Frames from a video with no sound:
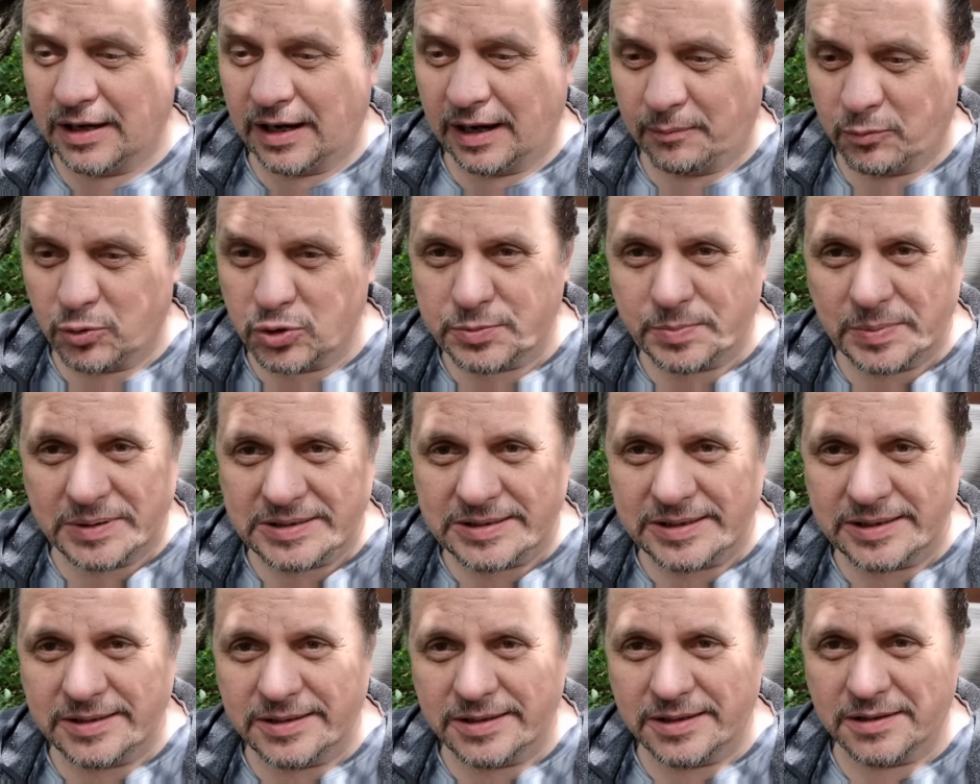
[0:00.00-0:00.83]
а может
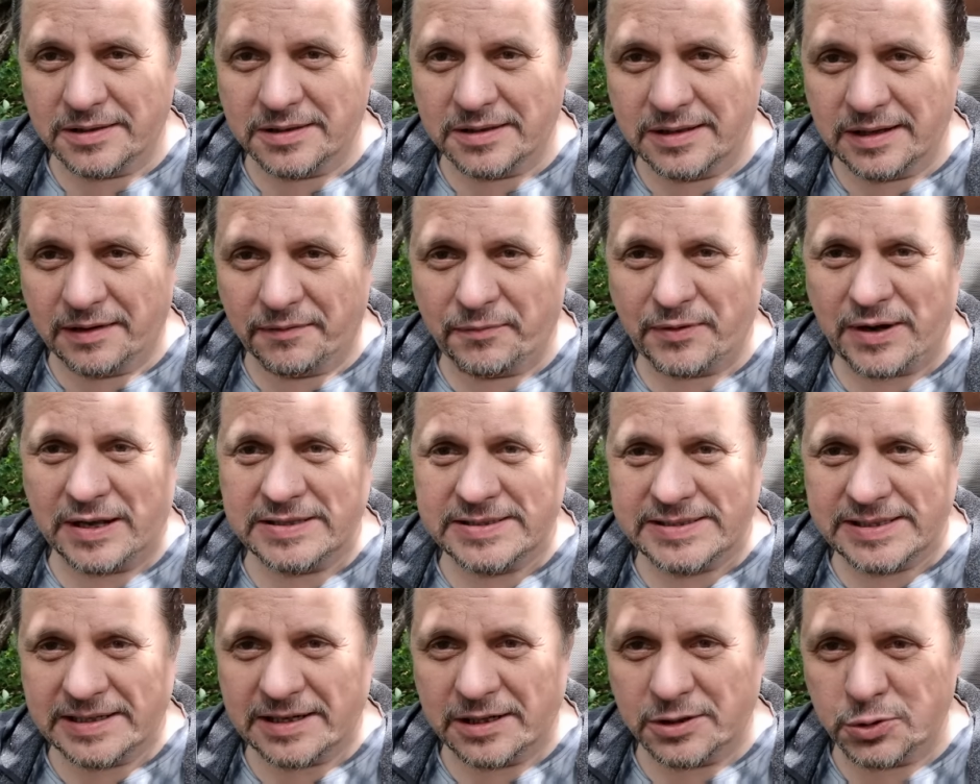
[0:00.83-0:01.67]
быть и нет, да, в
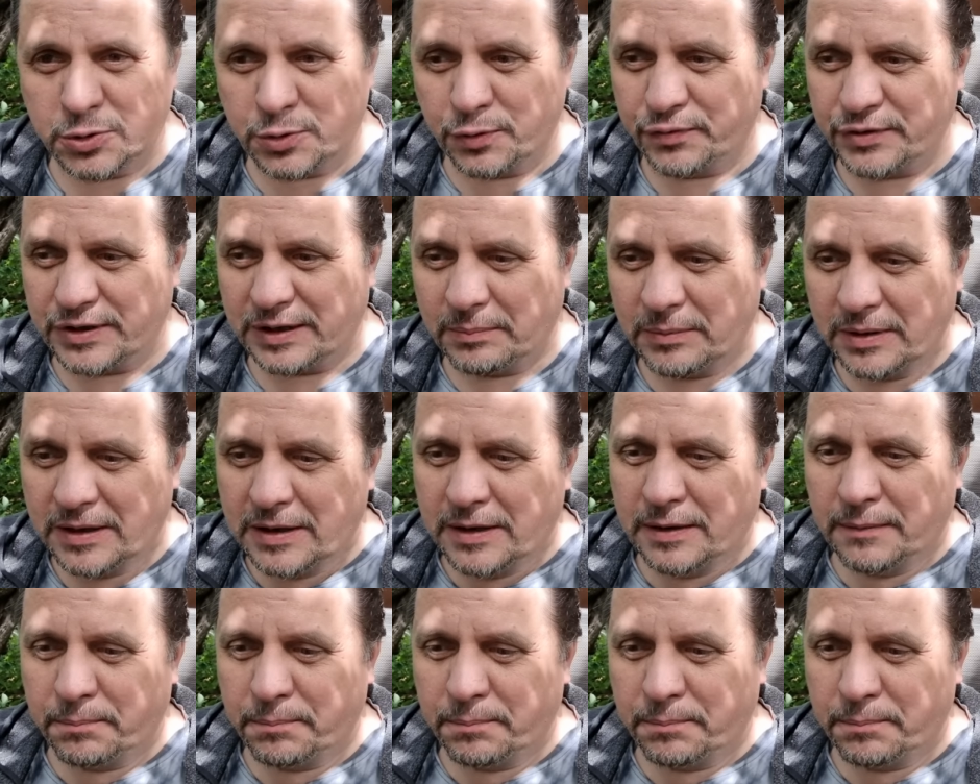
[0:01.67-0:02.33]
конце концов там,